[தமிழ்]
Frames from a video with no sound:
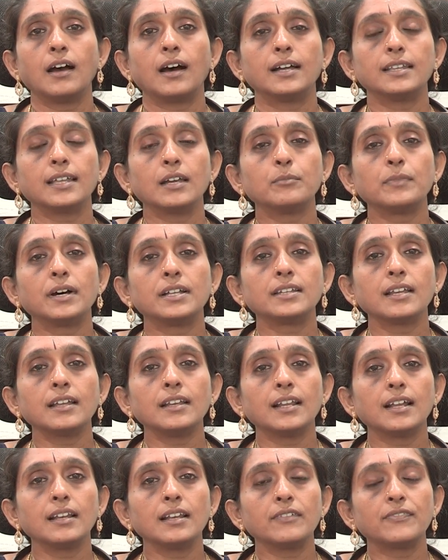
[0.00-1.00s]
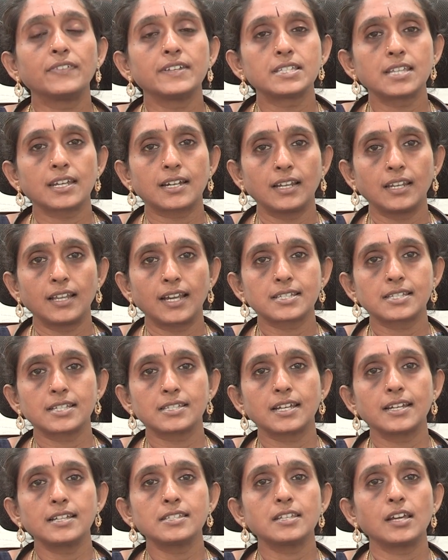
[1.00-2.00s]
அதே மாதிரி நல்ல ஃபிசிக்கல்
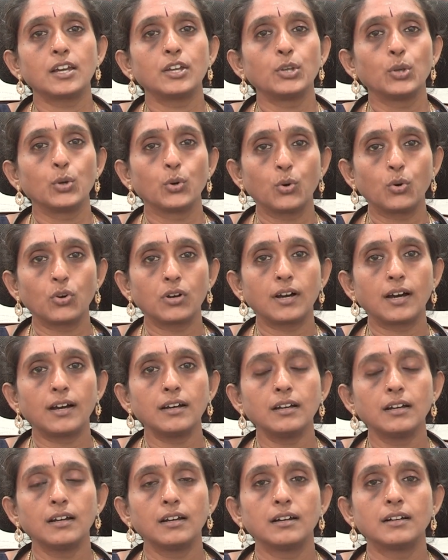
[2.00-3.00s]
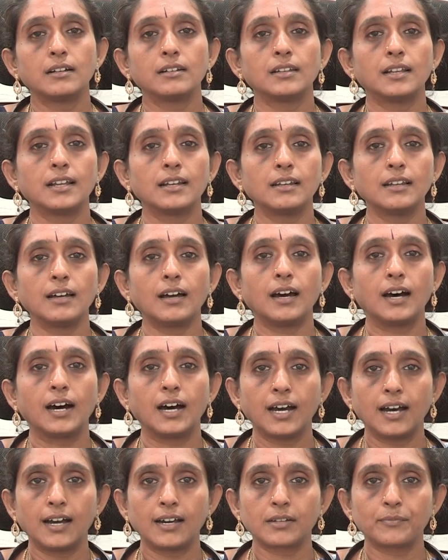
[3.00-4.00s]
எக்ஸசைஸ் யோகா நல்ல
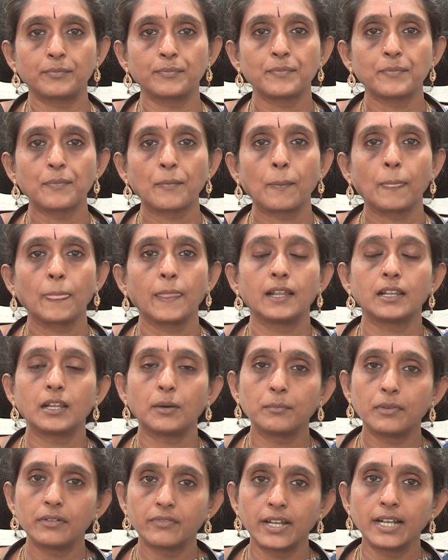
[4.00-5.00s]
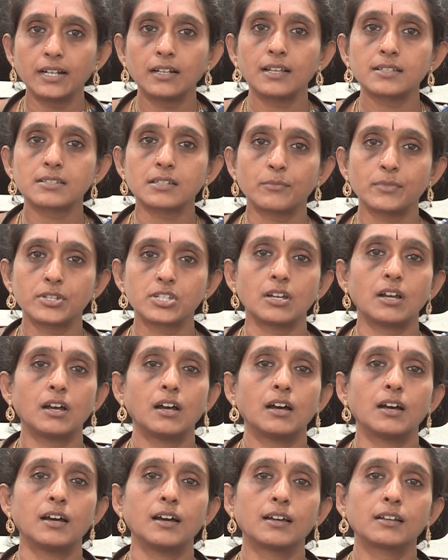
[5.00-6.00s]
ஆகாரம் நம்ம வீட்டில் சமைச்ச
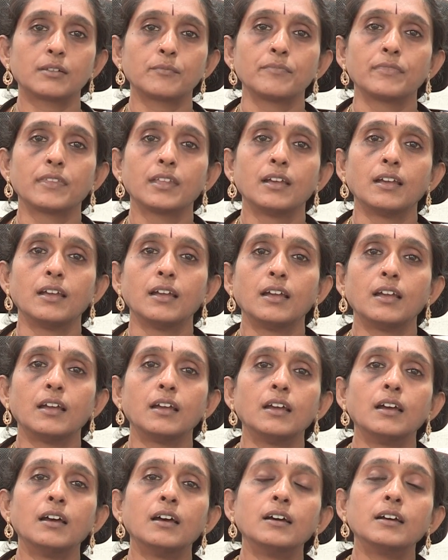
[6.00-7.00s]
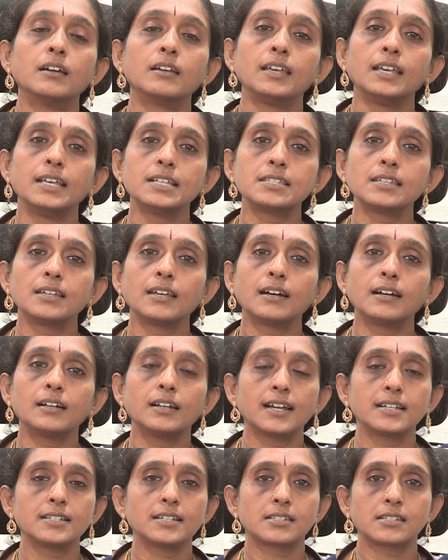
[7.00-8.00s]
ஆகாரம் ஈஸியாக
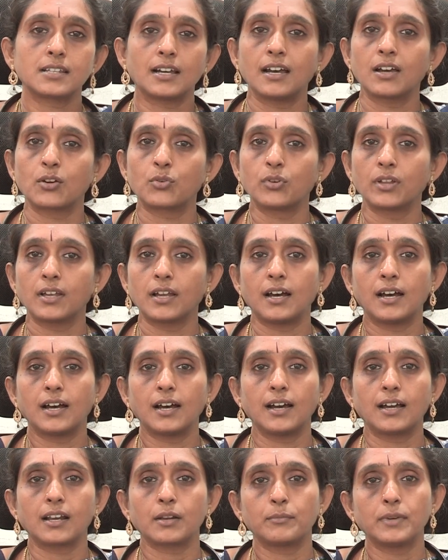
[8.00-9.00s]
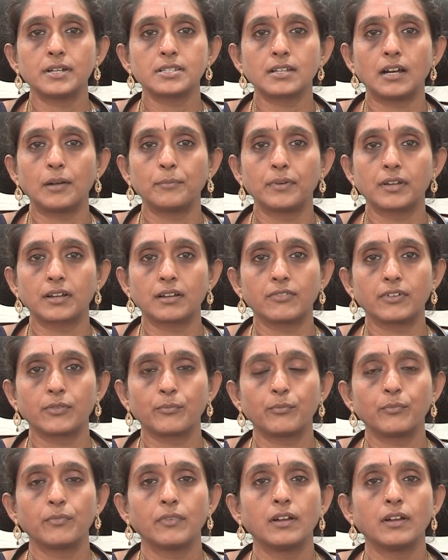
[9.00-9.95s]
டைஜஸ்ட் ஆகக்கூடிய ஆகாரமாக சாப்பிட்டுக்கணும்